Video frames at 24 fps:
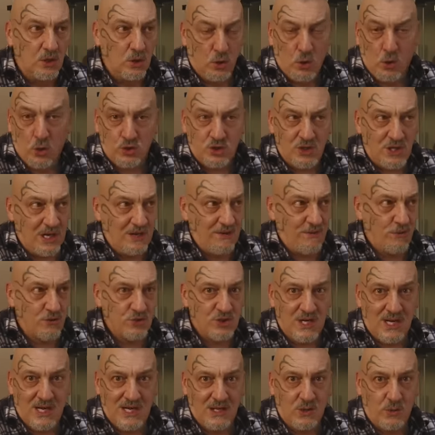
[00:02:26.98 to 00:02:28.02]
l'avevo
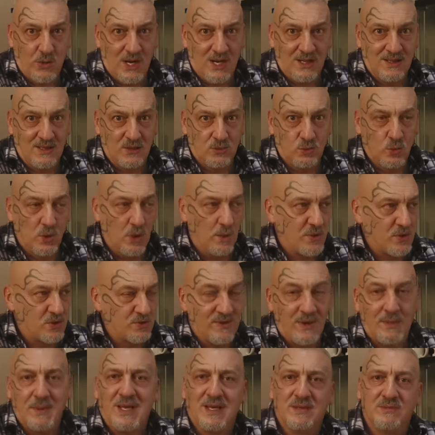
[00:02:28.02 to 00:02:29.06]
già il 42, ho preso,
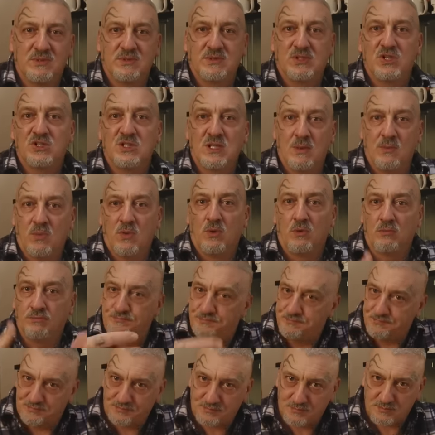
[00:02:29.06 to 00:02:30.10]
vabbè, ci
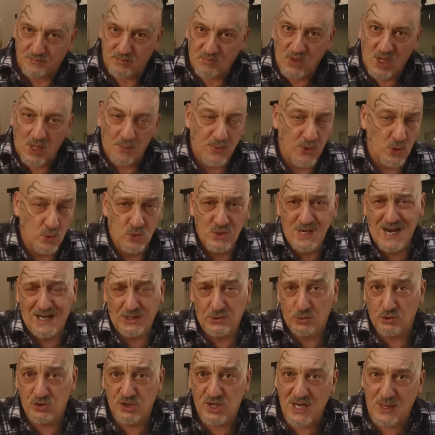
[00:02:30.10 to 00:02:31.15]
stiamo
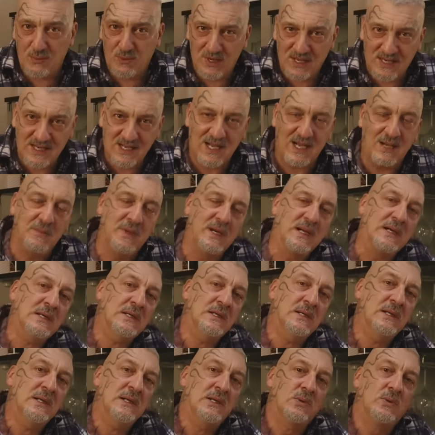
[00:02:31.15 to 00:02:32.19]
prolungando. Giriamo la camera,
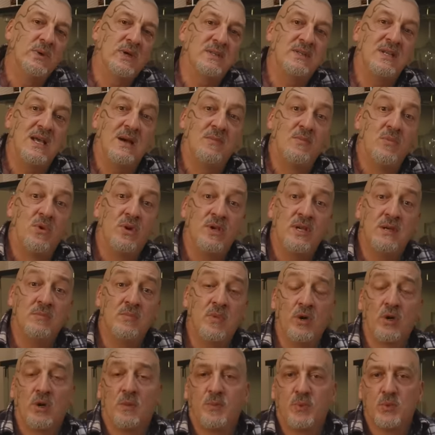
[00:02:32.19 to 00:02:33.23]
guardiamo il
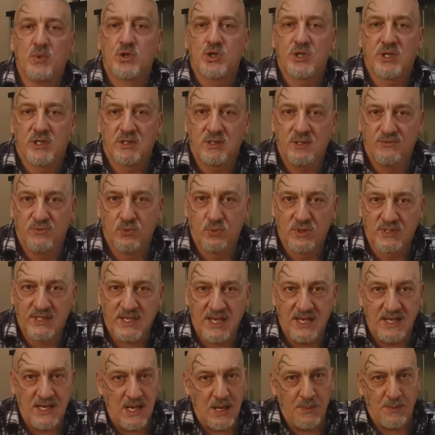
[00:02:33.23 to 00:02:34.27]
mono pusher di
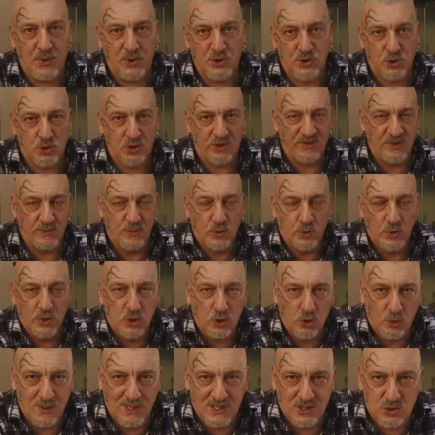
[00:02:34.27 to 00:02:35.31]
Vulcane e poi ci troviamo qui
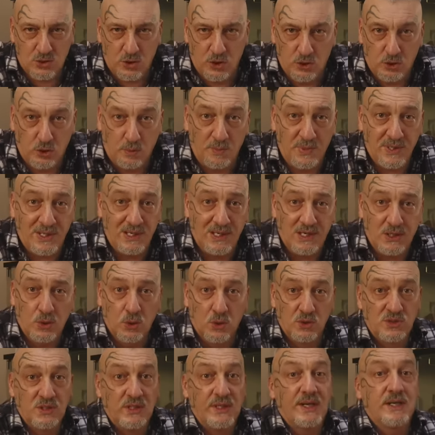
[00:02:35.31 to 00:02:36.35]
come al solito per le
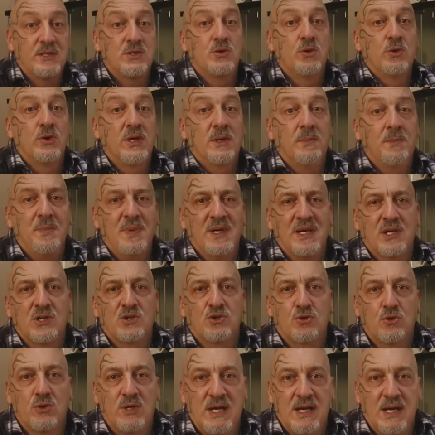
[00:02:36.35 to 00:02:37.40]
considerazioni
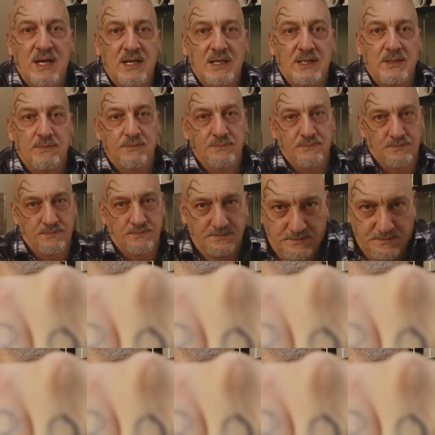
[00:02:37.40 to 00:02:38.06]
personali.